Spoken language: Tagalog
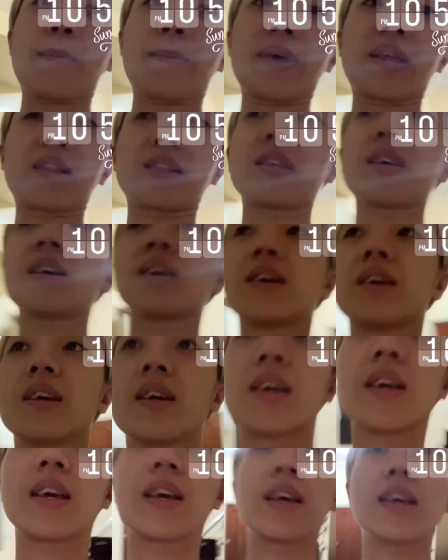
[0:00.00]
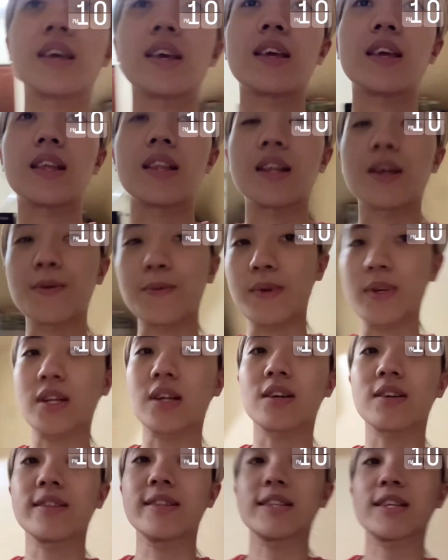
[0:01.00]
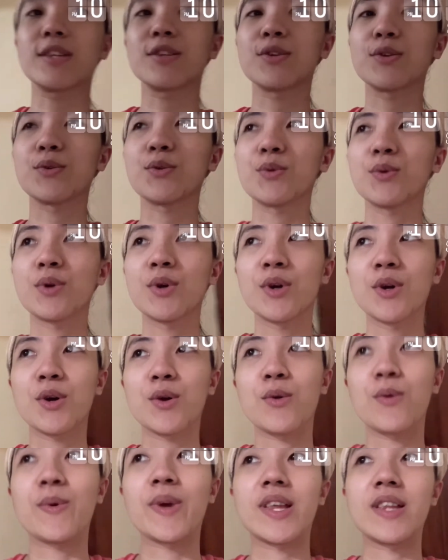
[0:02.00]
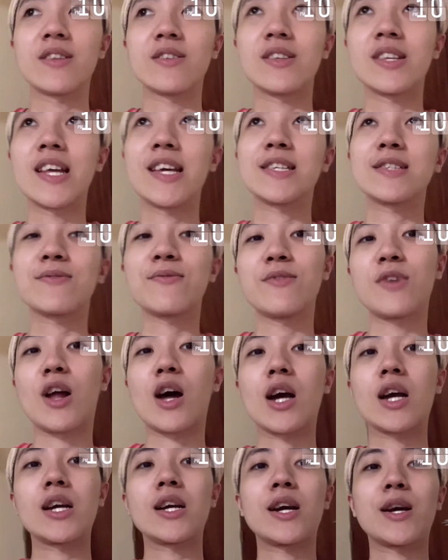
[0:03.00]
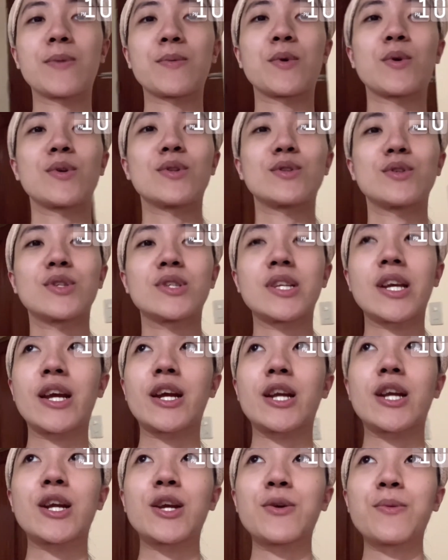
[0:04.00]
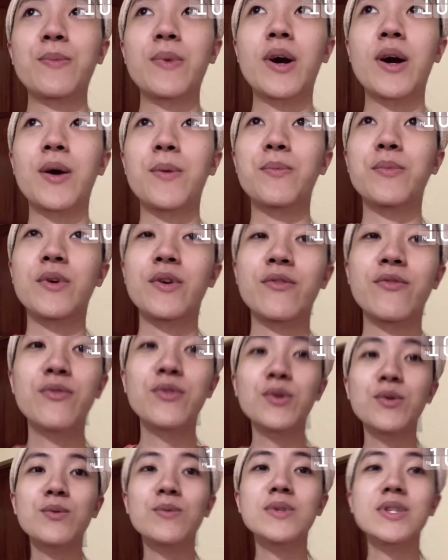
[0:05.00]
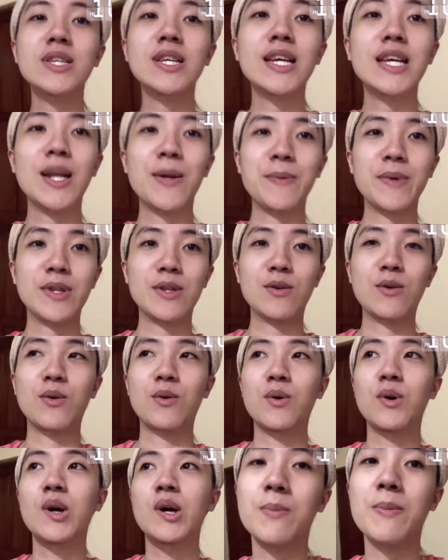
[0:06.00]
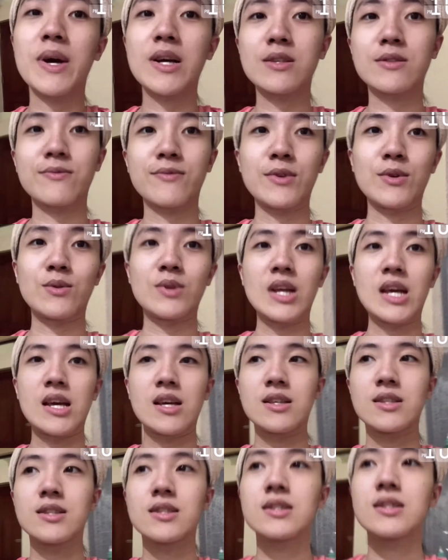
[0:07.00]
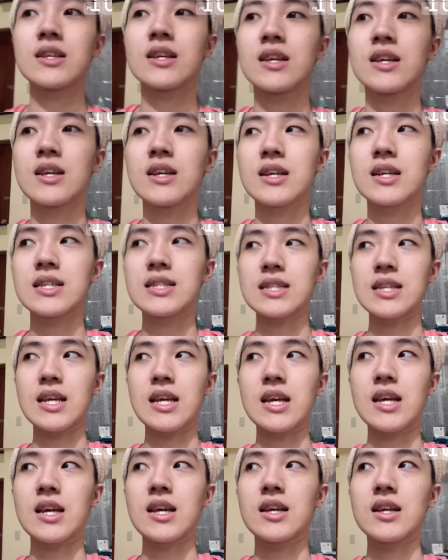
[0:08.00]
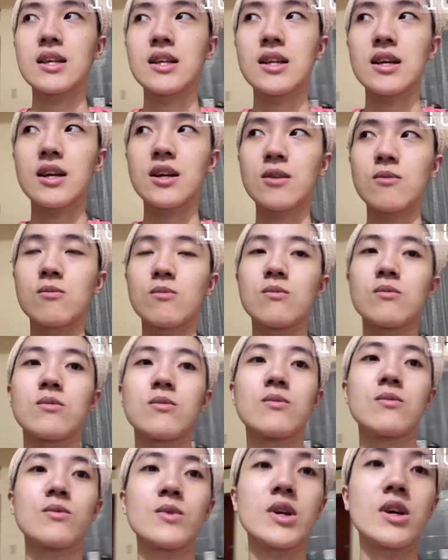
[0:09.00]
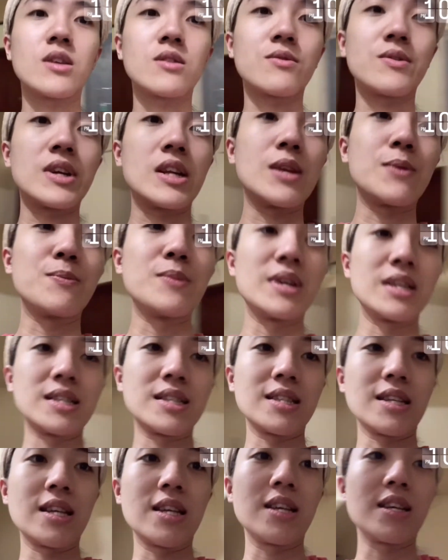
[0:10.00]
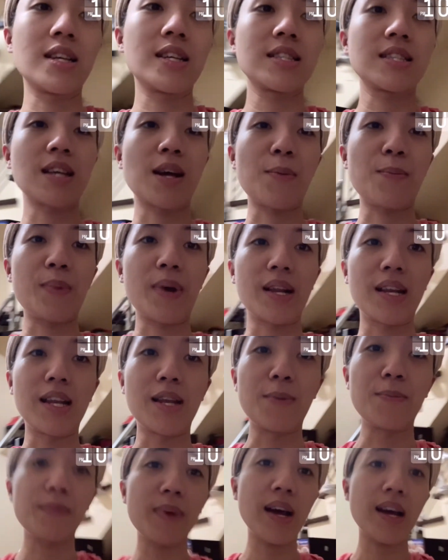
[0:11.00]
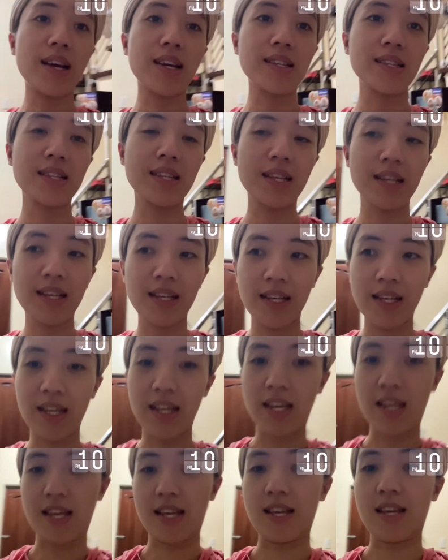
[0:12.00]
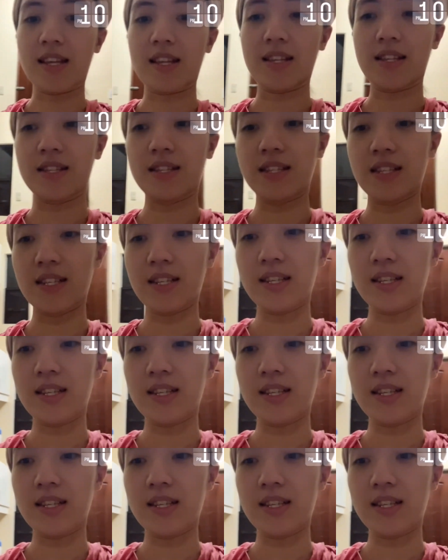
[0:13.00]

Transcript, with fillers: gamit and I'm gonna continue with today's vlog. I'm going to share yung mga perfumes na ginamit ko the past few days kasi um, we got really busy sa paglipat and